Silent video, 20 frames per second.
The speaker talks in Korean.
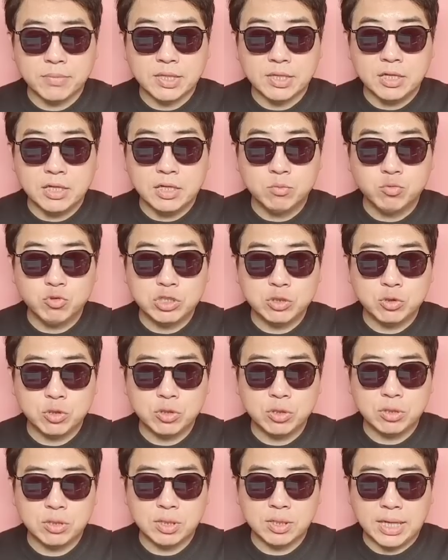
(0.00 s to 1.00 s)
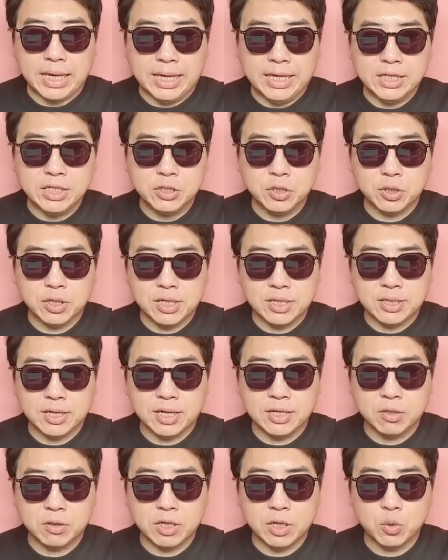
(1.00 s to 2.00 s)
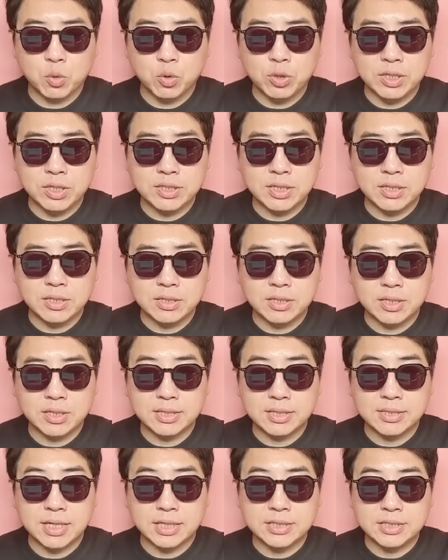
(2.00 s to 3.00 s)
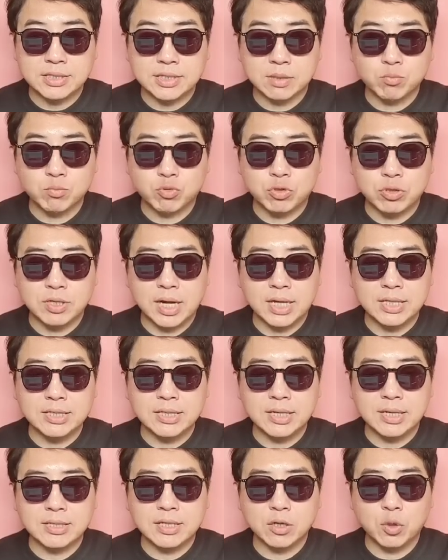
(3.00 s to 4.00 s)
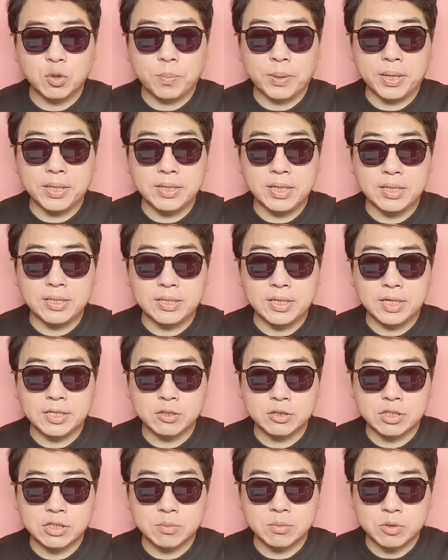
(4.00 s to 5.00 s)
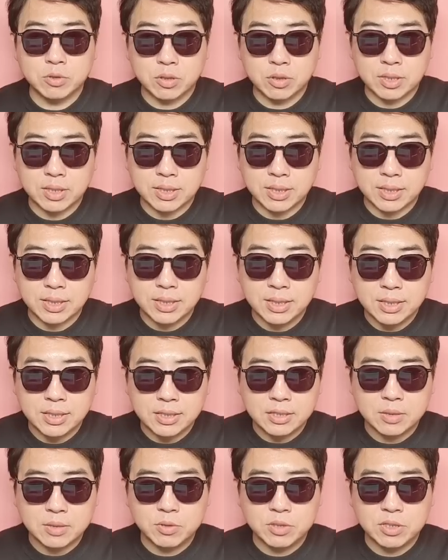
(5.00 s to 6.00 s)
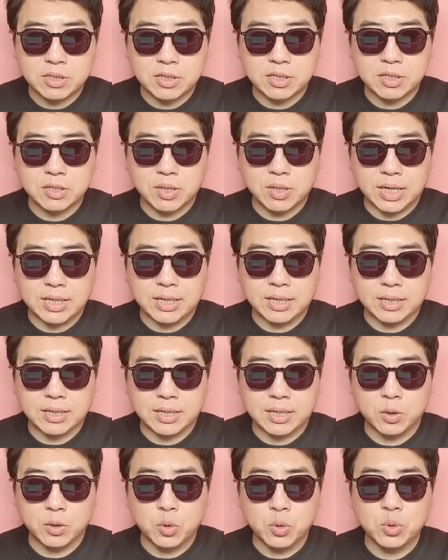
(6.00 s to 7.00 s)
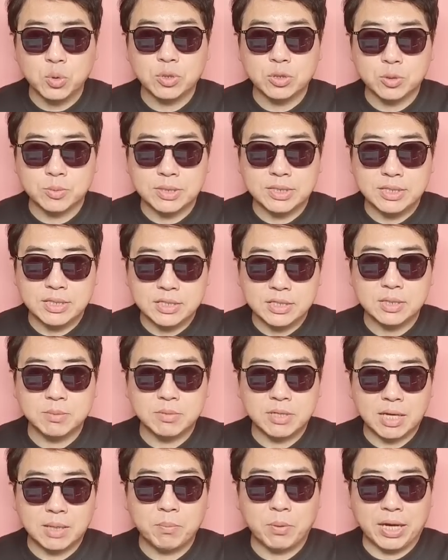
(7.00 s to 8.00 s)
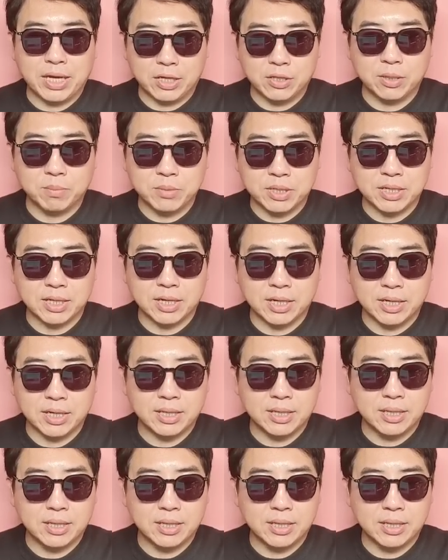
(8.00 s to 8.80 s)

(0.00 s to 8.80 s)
일부 직원들의 개인적 일탈 이렇게 꼬리 자르기가 사실상 불가능하다고 판단을 해서 지금 저렇게 뜸을 들이는 거 아닌가 이런 걸 좀 의심을 해봐야 됩니다.